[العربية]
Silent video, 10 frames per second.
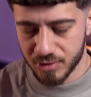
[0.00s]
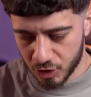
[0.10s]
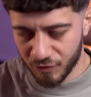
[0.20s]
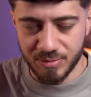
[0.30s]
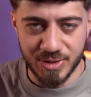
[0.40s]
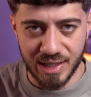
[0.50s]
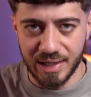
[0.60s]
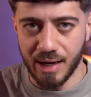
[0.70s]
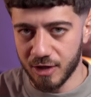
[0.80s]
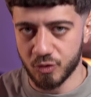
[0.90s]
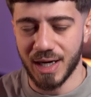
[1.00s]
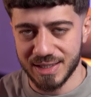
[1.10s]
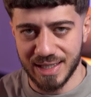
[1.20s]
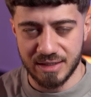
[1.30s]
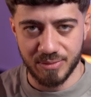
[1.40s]
شفت بالتعليقات
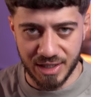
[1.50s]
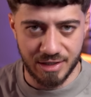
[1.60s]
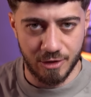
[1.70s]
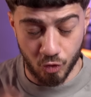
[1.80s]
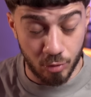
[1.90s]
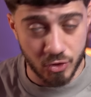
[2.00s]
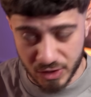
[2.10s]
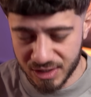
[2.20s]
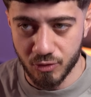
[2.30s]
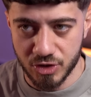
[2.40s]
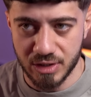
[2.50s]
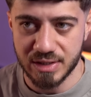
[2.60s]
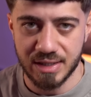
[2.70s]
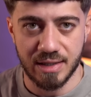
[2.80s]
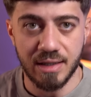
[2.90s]
واحد قاعد بيحكي انه عمره 29
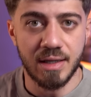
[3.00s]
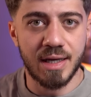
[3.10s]
سنه